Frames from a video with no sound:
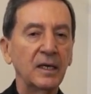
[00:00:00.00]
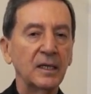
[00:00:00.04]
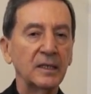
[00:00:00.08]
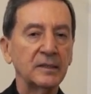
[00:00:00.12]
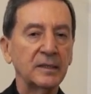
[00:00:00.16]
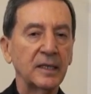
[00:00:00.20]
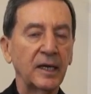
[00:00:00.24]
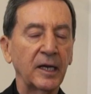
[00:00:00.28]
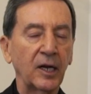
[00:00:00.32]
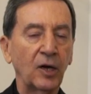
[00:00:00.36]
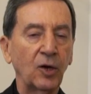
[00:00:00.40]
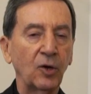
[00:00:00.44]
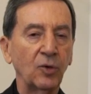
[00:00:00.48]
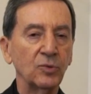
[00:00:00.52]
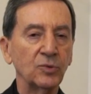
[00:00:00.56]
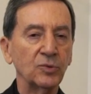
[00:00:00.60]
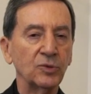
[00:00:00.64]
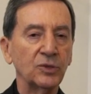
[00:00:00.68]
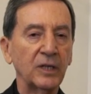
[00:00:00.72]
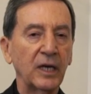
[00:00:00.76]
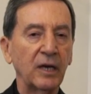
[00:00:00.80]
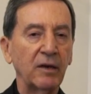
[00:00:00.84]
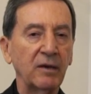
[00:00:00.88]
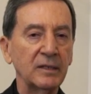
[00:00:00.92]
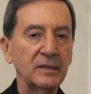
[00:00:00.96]
estaré con
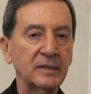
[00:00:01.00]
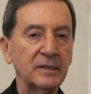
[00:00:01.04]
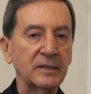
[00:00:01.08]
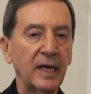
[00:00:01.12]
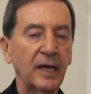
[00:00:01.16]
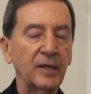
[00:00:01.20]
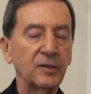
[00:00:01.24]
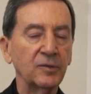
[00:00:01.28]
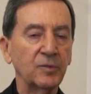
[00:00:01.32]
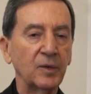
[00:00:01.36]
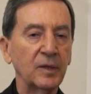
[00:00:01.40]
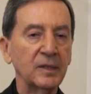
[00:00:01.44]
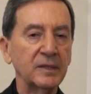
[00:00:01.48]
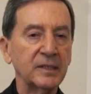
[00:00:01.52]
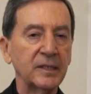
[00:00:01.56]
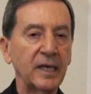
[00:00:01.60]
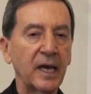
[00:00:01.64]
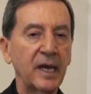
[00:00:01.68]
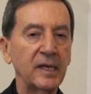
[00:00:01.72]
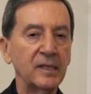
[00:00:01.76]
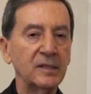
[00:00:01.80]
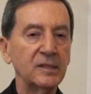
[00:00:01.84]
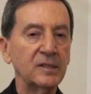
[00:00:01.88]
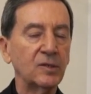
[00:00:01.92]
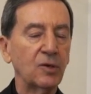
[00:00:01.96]
ustedes tanto el
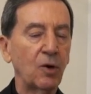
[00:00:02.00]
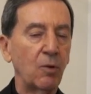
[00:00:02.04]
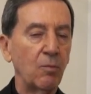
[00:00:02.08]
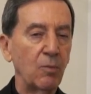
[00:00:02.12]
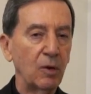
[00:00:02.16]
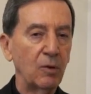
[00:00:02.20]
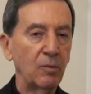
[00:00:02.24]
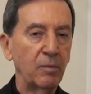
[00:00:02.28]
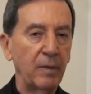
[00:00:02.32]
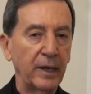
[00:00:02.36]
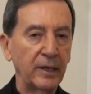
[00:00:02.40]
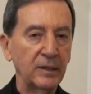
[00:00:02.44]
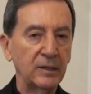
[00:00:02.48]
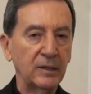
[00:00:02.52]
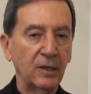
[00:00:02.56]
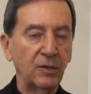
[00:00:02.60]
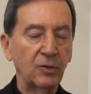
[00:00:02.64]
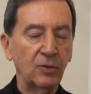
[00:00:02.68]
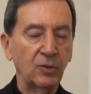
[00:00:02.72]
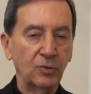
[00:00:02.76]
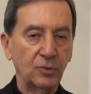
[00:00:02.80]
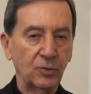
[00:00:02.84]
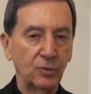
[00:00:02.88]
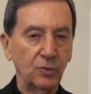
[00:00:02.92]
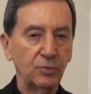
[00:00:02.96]
6 como el 20
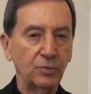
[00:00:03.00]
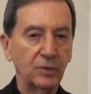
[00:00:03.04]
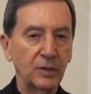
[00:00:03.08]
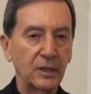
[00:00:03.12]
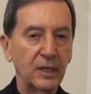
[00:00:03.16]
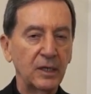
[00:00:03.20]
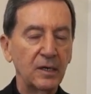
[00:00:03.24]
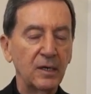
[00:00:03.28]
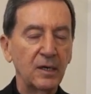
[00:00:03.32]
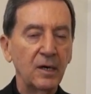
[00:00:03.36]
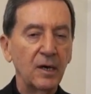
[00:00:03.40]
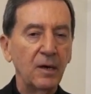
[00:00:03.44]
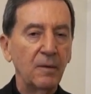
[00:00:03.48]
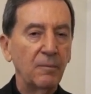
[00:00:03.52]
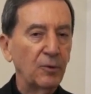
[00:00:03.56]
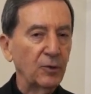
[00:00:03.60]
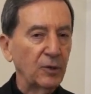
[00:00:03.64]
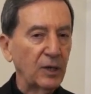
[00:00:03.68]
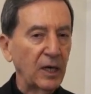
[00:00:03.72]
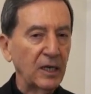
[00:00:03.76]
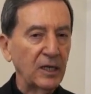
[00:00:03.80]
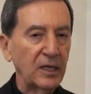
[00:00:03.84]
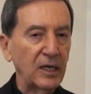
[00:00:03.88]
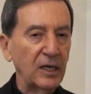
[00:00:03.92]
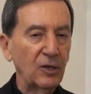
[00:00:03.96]
de octubre,
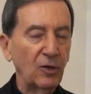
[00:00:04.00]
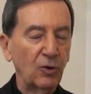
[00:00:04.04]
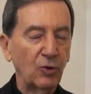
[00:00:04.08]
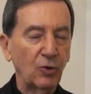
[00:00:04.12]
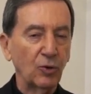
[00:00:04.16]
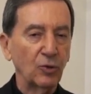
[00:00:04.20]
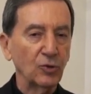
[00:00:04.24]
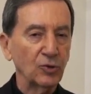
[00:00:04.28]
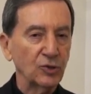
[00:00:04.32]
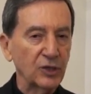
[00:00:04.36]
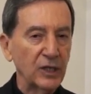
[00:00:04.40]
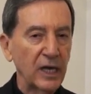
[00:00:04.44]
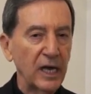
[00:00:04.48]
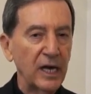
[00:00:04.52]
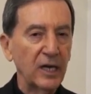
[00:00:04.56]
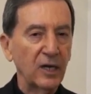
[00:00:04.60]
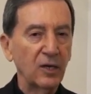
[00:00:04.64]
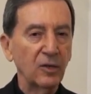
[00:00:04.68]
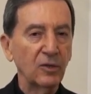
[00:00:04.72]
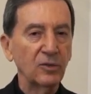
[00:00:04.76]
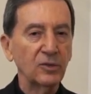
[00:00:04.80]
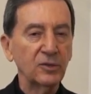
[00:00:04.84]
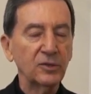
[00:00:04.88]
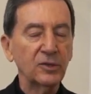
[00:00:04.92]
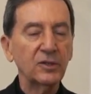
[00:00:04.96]
porque quiero
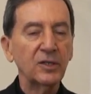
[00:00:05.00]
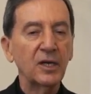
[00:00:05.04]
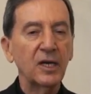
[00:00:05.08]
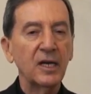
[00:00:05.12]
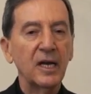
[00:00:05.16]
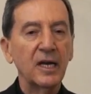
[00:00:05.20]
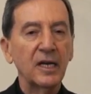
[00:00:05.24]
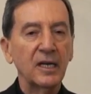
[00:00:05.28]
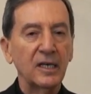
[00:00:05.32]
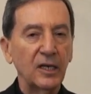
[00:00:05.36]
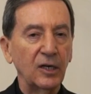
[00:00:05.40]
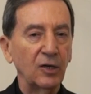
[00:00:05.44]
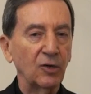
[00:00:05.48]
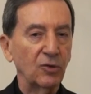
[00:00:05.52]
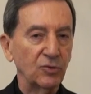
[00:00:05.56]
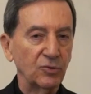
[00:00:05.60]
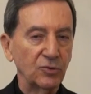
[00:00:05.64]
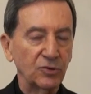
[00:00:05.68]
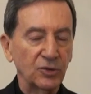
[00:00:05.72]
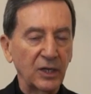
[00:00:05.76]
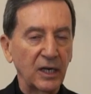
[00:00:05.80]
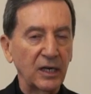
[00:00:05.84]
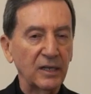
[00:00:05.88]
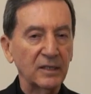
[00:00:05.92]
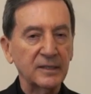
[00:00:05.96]
conocerlos, quiero
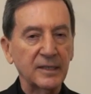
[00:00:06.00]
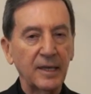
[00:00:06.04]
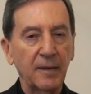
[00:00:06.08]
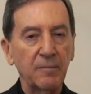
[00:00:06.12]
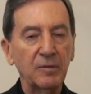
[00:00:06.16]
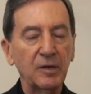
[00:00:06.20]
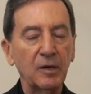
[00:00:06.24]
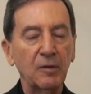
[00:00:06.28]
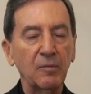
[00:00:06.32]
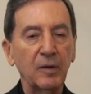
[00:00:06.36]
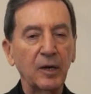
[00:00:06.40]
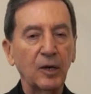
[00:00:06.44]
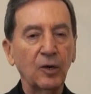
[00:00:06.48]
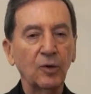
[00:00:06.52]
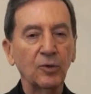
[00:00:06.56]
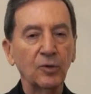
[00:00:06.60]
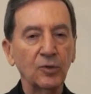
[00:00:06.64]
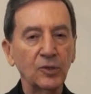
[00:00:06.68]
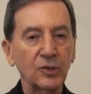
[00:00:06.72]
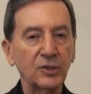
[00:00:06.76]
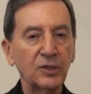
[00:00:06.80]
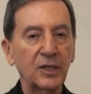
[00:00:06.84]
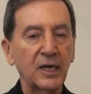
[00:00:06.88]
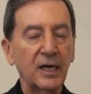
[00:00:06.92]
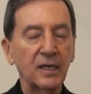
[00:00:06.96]
que ustedes también me
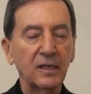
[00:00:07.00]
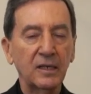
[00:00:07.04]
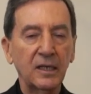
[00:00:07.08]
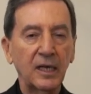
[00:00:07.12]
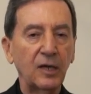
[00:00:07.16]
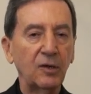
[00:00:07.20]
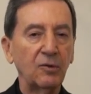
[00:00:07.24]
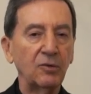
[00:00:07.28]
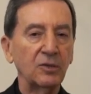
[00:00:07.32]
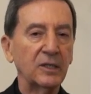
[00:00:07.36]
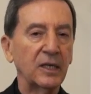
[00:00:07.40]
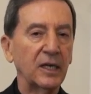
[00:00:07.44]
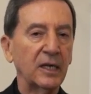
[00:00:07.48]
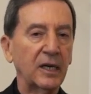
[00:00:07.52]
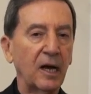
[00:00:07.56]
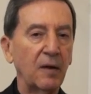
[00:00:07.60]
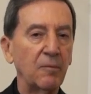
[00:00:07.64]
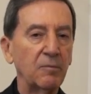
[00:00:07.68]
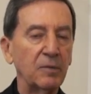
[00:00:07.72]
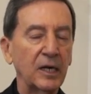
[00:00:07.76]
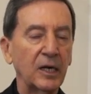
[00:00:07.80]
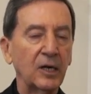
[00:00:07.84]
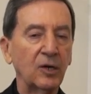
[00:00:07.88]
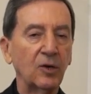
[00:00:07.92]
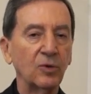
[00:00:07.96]
conozcan, quiero
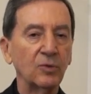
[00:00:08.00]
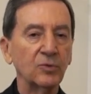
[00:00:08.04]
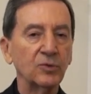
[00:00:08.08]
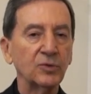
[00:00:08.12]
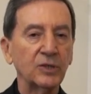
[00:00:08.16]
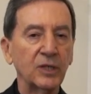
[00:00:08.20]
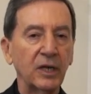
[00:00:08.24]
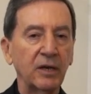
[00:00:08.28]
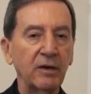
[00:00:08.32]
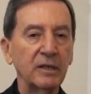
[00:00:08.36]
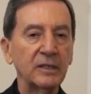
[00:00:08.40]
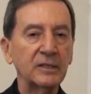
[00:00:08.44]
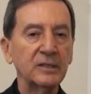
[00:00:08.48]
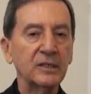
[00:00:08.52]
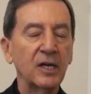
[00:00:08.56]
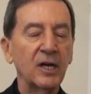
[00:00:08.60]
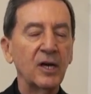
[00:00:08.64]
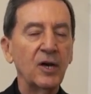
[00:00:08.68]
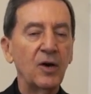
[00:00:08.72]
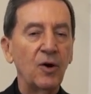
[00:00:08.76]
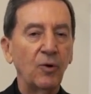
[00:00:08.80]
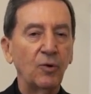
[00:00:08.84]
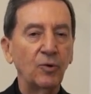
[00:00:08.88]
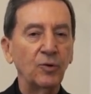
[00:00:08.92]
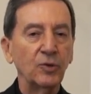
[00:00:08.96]
intercambiar con ustedes
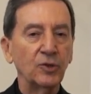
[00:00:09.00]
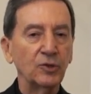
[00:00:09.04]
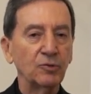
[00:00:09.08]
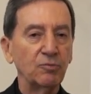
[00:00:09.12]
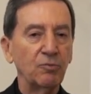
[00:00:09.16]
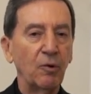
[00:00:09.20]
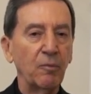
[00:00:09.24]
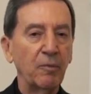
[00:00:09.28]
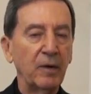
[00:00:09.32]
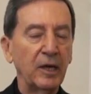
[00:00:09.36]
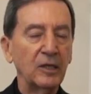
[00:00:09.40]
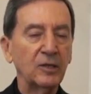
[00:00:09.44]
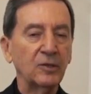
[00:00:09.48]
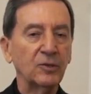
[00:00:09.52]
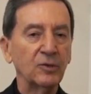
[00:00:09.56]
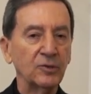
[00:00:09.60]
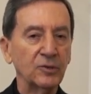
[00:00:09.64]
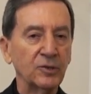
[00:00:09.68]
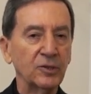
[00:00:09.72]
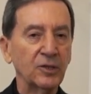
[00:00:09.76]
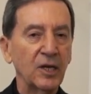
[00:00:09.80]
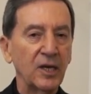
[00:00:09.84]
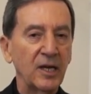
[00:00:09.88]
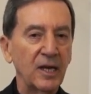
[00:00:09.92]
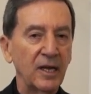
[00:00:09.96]
unos
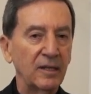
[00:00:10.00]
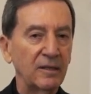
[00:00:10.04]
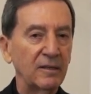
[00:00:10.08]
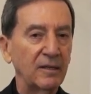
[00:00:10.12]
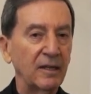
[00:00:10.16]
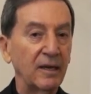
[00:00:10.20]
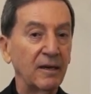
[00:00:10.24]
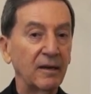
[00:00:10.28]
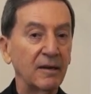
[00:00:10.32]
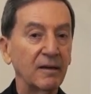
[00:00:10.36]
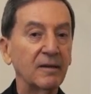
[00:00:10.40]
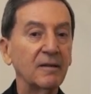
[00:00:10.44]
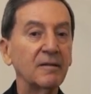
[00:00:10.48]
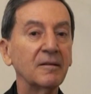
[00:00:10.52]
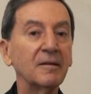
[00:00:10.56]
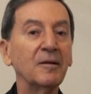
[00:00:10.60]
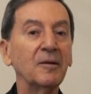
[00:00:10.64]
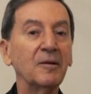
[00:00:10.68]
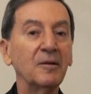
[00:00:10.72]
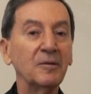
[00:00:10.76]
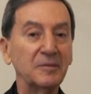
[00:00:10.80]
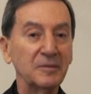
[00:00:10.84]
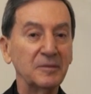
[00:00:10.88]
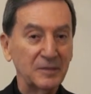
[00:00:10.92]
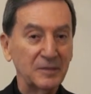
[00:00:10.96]
momentos de
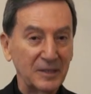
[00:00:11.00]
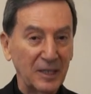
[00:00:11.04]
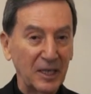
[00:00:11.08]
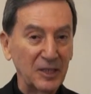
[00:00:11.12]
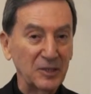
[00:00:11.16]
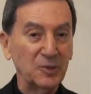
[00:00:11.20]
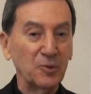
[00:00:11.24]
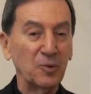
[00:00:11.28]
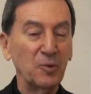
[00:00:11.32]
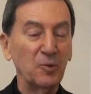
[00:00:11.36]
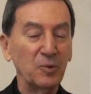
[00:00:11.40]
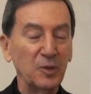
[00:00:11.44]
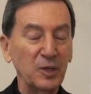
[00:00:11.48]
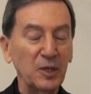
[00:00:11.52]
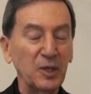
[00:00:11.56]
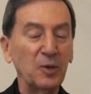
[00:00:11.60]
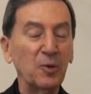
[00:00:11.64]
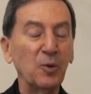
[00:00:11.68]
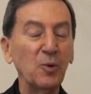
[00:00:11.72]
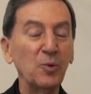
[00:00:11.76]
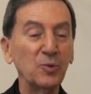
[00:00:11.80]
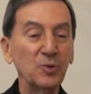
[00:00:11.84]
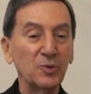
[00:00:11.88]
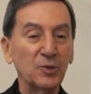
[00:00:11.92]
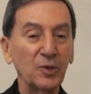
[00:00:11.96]

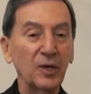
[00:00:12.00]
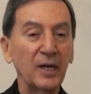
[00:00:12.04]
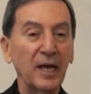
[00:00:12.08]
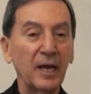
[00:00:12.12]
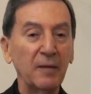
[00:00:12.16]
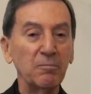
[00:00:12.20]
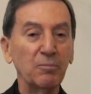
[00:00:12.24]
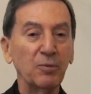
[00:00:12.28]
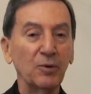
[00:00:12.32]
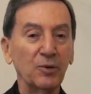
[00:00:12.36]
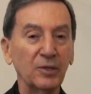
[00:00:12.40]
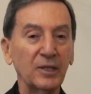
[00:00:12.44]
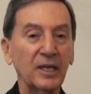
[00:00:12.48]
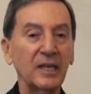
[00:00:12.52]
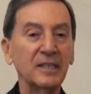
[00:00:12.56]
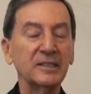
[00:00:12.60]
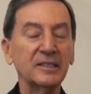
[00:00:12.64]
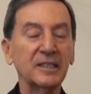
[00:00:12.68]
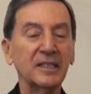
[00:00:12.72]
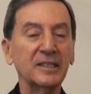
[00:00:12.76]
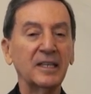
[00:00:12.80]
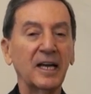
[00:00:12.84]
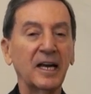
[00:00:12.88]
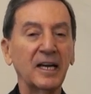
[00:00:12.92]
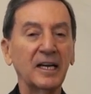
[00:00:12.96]
descubrir juntos la
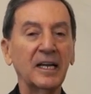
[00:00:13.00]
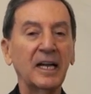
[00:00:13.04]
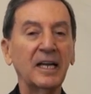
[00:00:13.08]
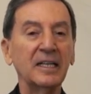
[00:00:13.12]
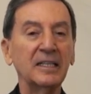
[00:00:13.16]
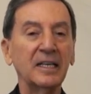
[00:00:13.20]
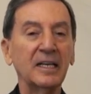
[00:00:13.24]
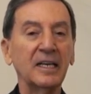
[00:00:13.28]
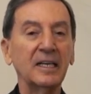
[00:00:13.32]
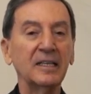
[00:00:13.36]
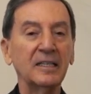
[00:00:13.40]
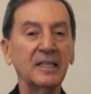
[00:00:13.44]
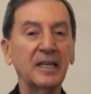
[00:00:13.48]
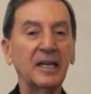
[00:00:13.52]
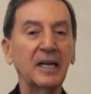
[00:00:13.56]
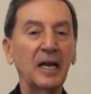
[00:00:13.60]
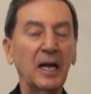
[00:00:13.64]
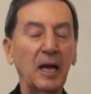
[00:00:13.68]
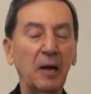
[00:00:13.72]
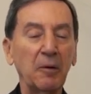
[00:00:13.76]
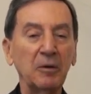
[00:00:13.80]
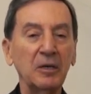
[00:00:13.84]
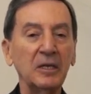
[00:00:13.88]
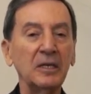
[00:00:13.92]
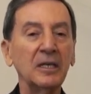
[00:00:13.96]
importancia tan grande que
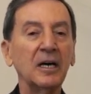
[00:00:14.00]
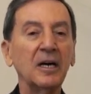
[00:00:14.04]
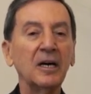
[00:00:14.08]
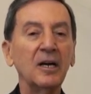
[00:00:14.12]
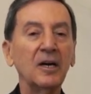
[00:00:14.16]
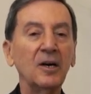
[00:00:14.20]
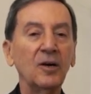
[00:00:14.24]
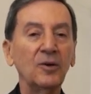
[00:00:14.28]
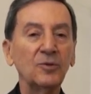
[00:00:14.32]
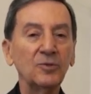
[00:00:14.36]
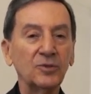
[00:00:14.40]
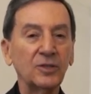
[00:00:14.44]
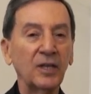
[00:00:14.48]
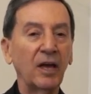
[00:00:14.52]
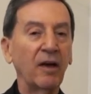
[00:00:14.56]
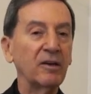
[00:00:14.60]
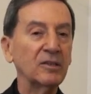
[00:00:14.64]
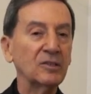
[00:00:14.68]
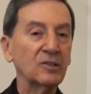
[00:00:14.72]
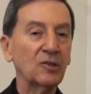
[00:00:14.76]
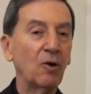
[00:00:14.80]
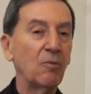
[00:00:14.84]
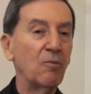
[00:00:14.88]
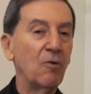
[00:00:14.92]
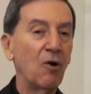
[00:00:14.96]
tiene la vida.
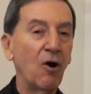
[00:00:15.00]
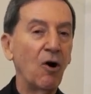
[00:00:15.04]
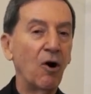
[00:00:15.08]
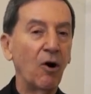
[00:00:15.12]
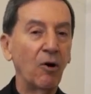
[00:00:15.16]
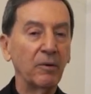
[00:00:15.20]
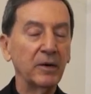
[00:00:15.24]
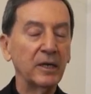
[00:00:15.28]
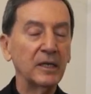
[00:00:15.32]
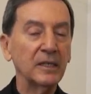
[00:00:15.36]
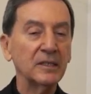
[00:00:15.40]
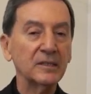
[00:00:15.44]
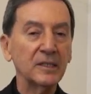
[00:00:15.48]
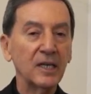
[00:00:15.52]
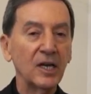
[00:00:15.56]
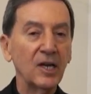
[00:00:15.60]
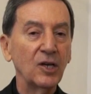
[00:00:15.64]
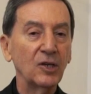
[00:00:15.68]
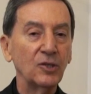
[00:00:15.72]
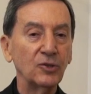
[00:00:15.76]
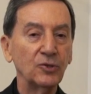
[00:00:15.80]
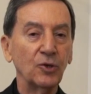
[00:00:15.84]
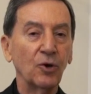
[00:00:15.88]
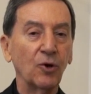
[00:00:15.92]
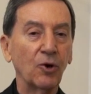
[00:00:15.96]
Ustedes como jóvenes,
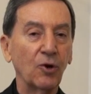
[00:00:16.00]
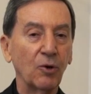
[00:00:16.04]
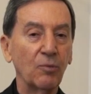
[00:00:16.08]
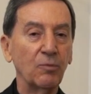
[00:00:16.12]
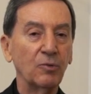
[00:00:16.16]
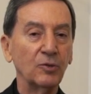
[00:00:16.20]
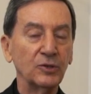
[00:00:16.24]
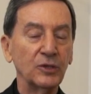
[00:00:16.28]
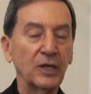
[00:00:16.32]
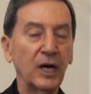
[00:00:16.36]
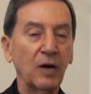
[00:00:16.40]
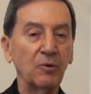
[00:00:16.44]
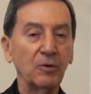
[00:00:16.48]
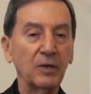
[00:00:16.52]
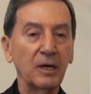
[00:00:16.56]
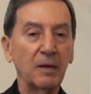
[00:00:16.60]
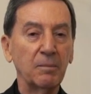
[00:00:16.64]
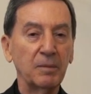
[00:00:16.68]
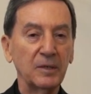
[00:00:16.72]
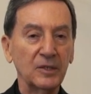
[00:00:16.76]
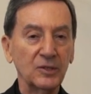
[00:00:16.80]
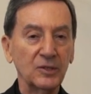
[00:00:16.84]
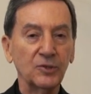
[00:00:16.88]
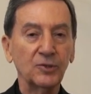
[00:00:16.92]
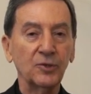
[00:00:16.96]
yo como ya
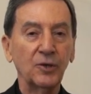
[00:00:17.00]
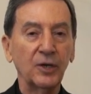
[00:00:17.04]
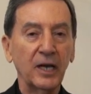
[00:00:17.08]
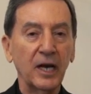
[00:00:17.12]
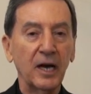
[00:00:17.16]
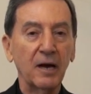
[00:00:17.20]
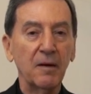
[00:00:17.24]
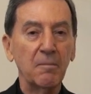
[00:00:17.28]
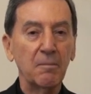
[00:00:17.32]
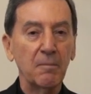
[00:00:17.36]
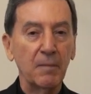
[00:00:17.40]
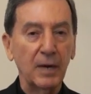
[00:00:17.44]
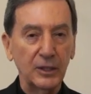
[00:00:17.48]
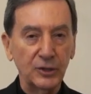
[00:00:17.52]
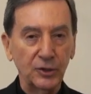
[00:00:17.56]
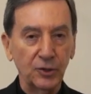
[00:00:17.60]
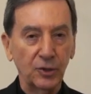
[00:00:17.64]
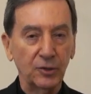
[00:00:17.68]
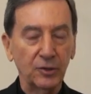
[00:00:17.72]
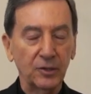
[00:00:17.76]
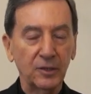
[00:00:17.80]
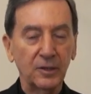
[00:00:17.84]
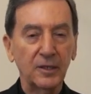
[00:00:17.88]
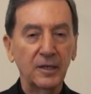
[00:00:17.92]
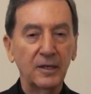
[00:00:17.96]
una persona mayor.